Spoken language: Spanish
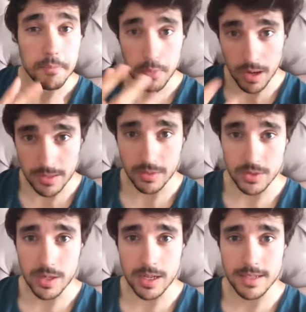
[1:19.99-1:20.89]
por la
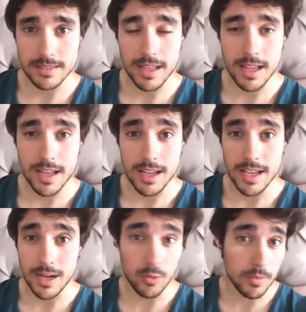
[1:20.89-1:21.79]
situación en la que está
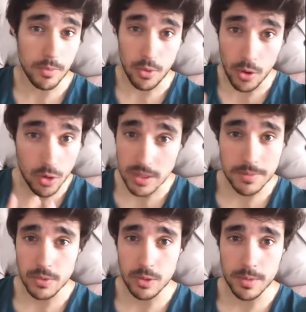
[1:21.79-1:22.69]
el cuerpo no los
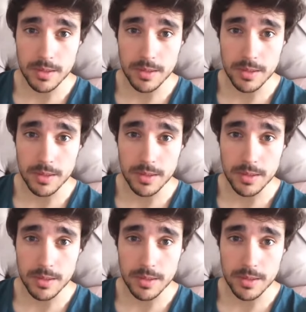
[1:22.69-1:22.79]
absorbe,